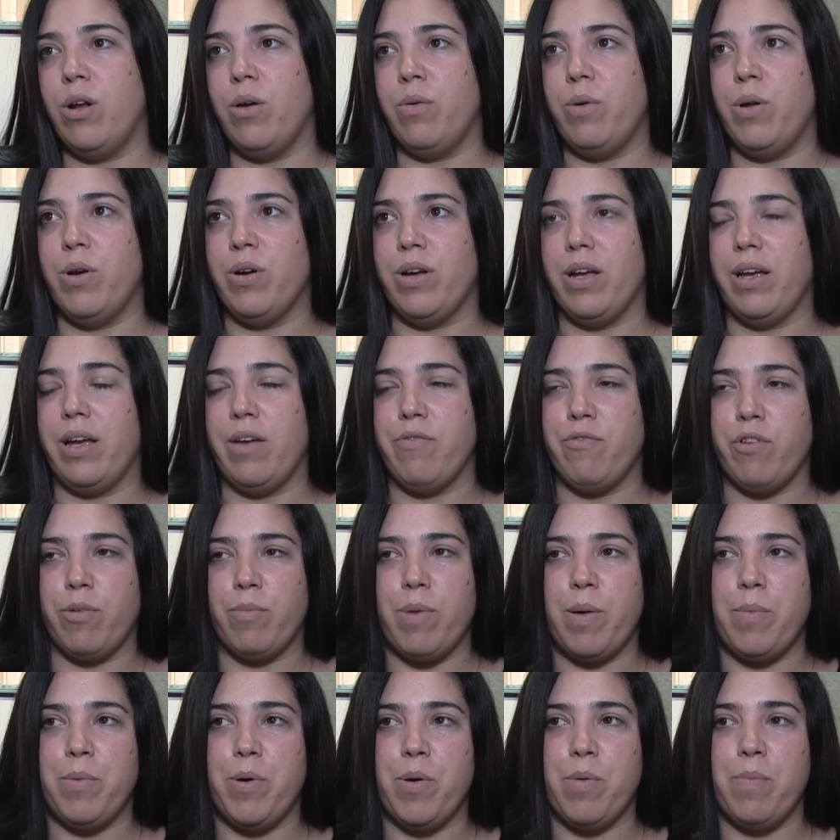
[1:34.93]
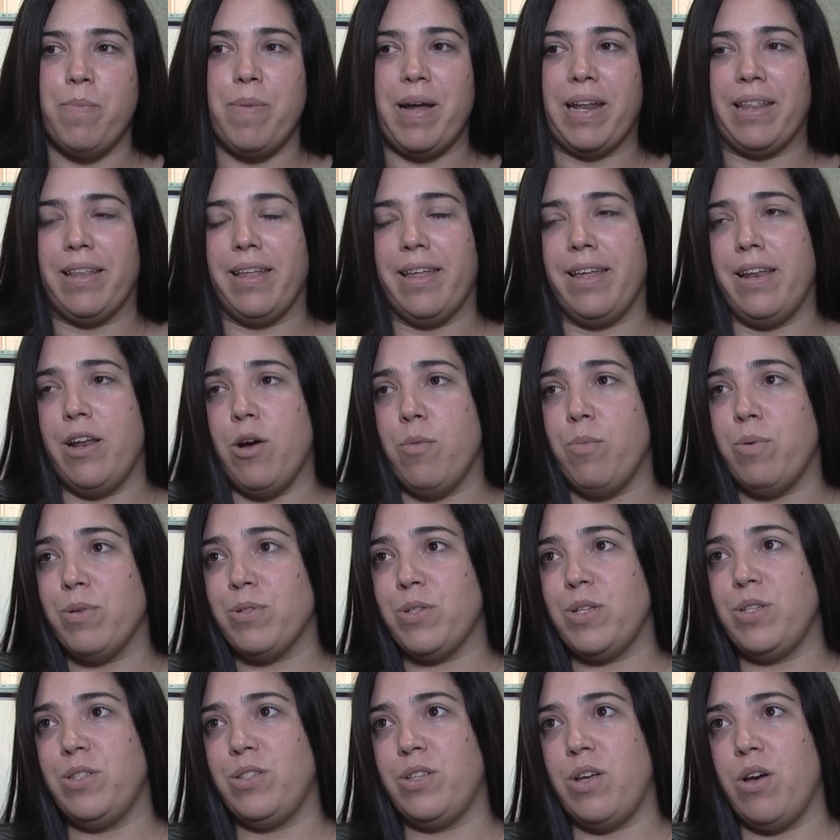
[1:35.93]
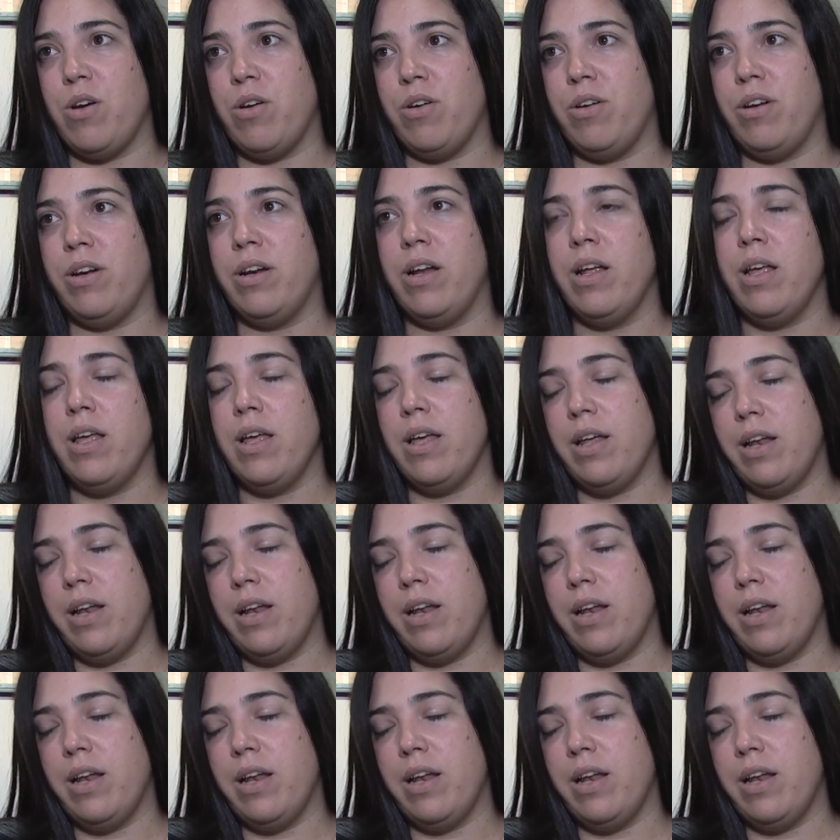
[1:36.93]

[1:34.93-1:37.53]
los bloques que formamos parte de la oposición,